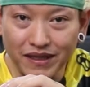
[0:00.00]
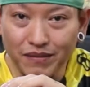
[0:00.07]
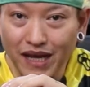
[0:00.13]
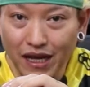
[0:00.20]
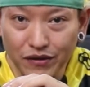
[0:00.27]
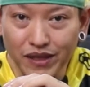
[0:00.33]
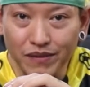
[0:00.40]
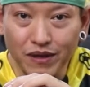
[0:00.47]

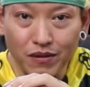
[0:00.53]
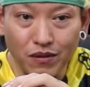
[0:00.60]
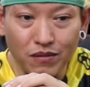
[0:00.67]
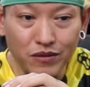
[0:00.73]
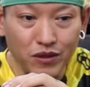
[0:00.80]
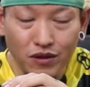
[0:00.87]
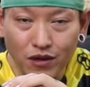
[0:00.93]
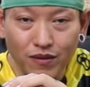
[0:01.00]
80-90 ก็ผ
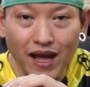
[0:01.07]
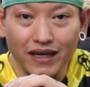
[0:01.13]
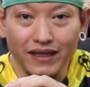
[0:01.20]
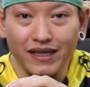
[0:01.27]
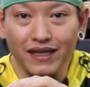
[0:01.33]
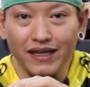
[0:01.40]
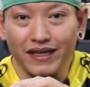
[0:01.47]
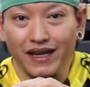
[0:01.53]
มอยู่ระหว่าง
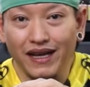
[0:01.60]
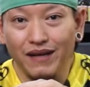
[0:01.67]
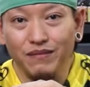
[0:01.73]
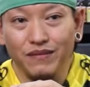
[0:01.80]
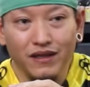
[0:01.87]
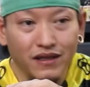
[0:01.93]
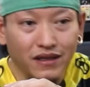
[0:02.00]
นี้เลยนะครับ